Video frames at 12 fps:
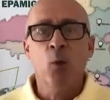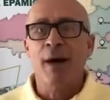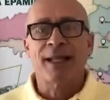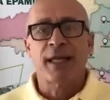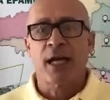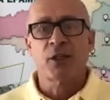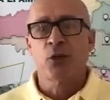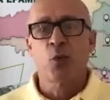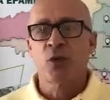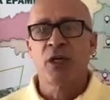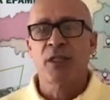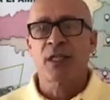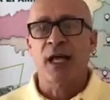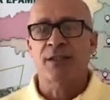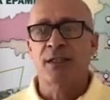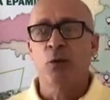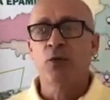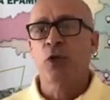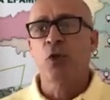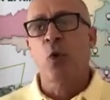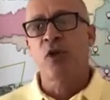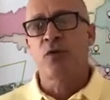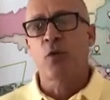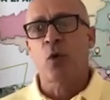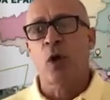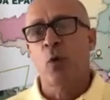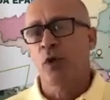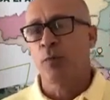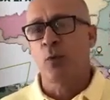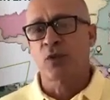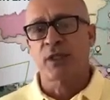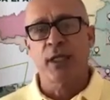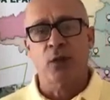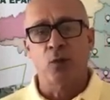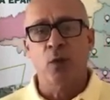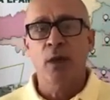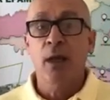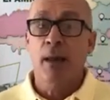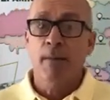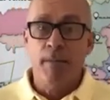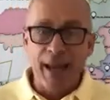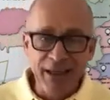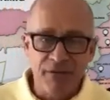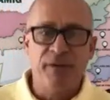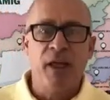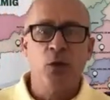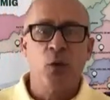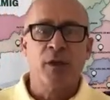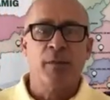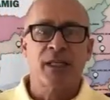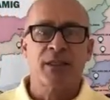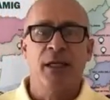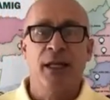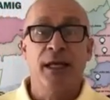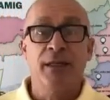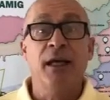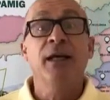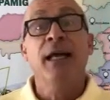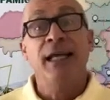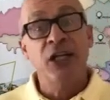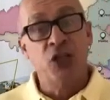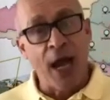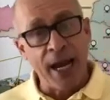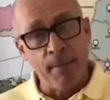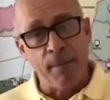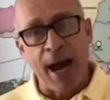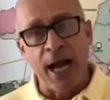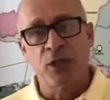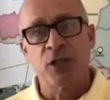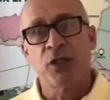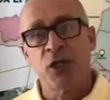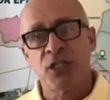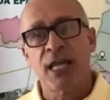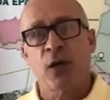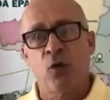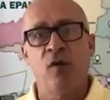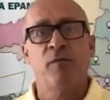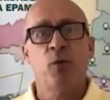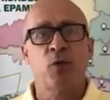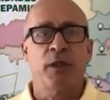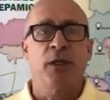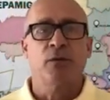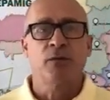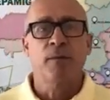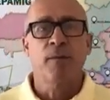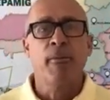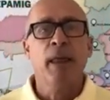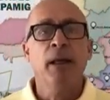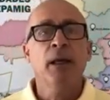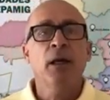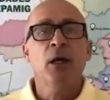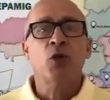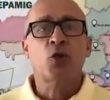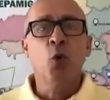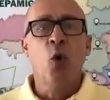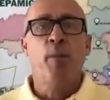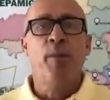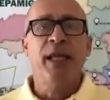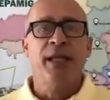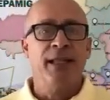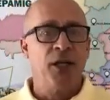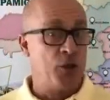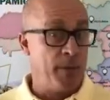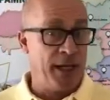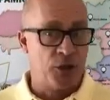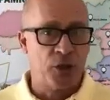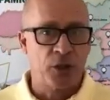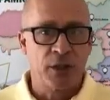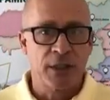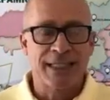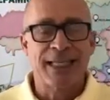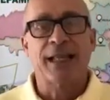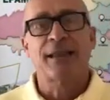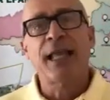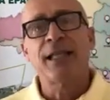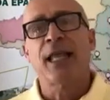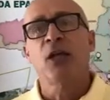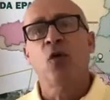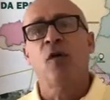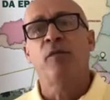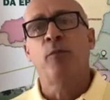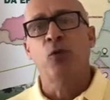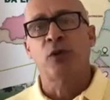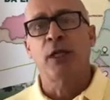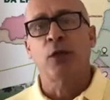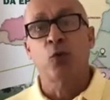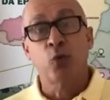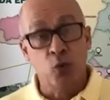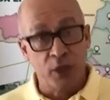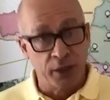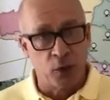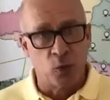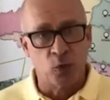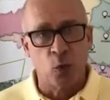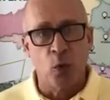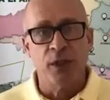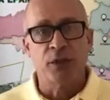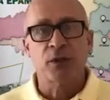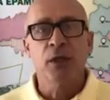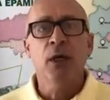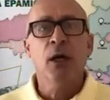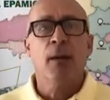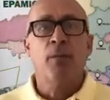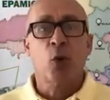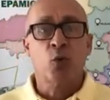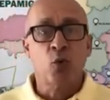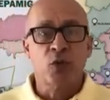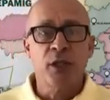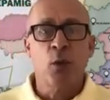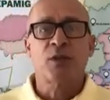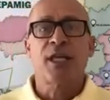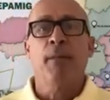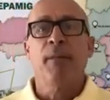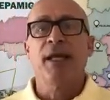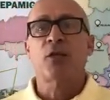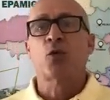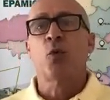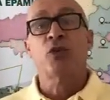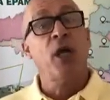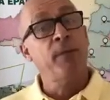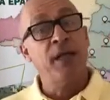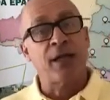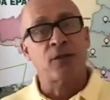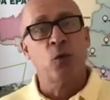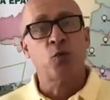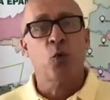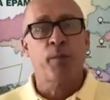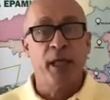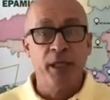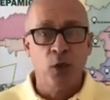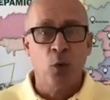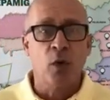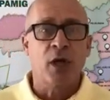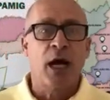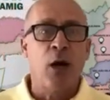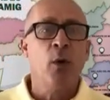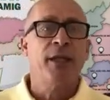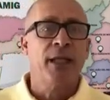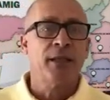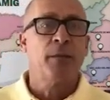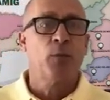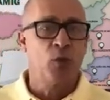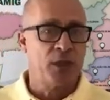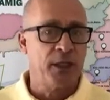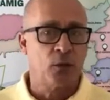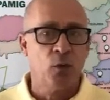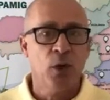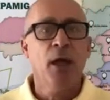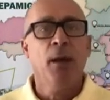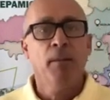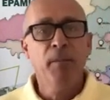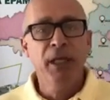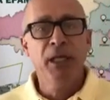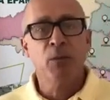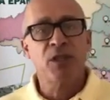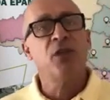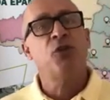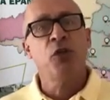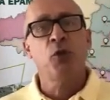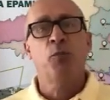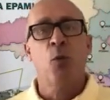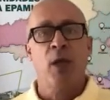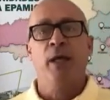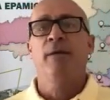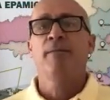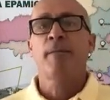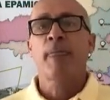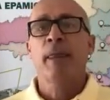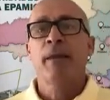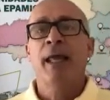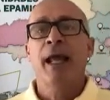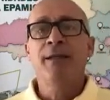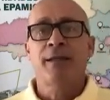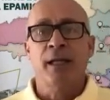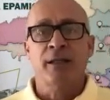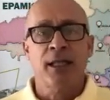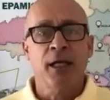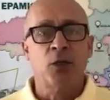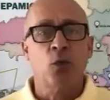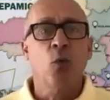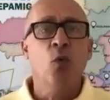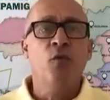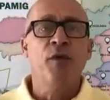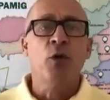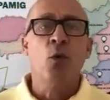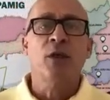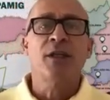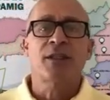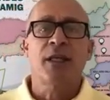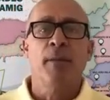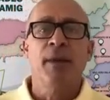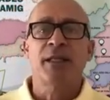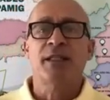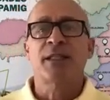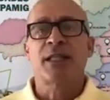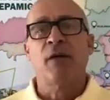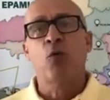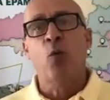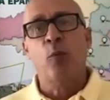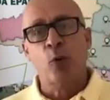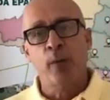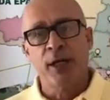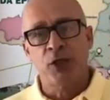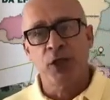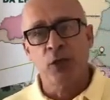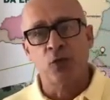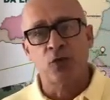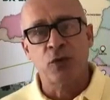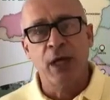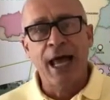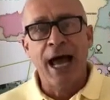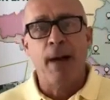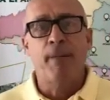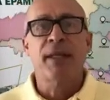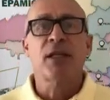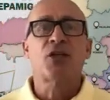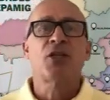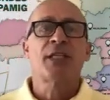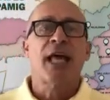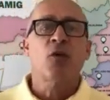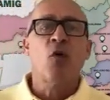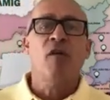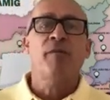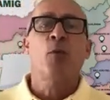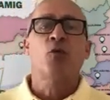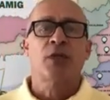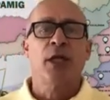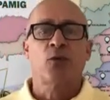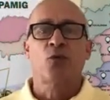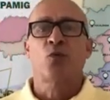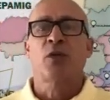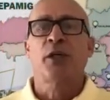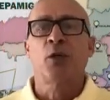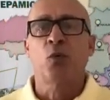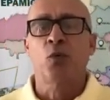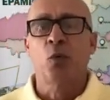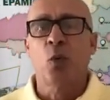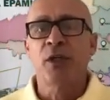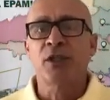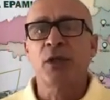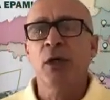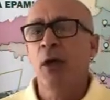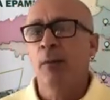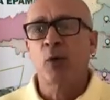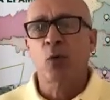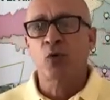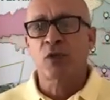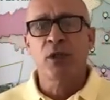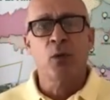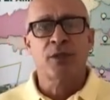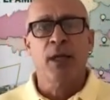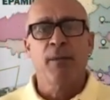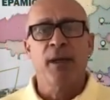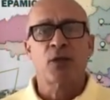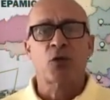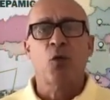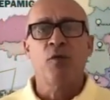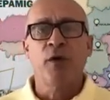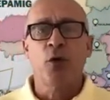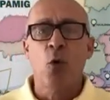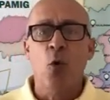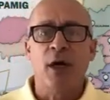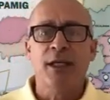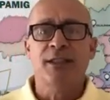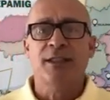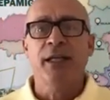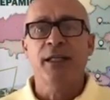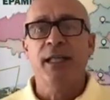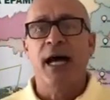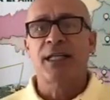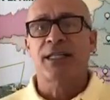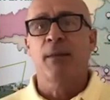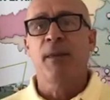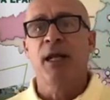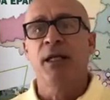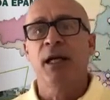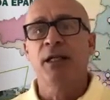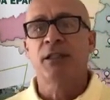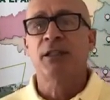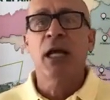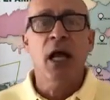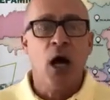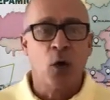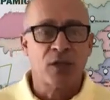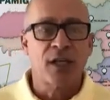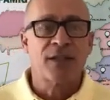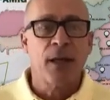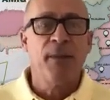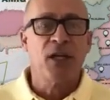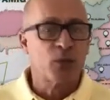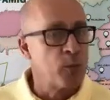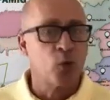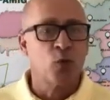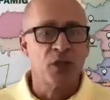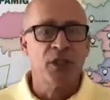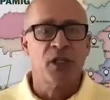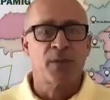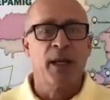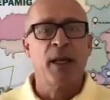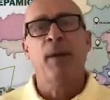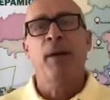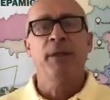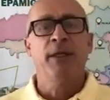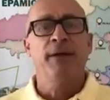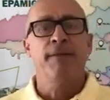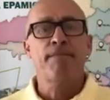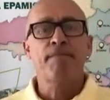uma taxa de utilização de 2,8%, bem inferior da brasileira, que já é baixa de 19%. Surpreendentemente, 79% dos agricultores produziram sementes com germinação superior a 80%, mínimo exigido por lei. Entretanto, o vigor das sementes estavam comprometidos. Apenas 19% dos agricultores produziram sementes com vigor e sanidade semelhantes aos das sementes produzidas pela EPAMIG.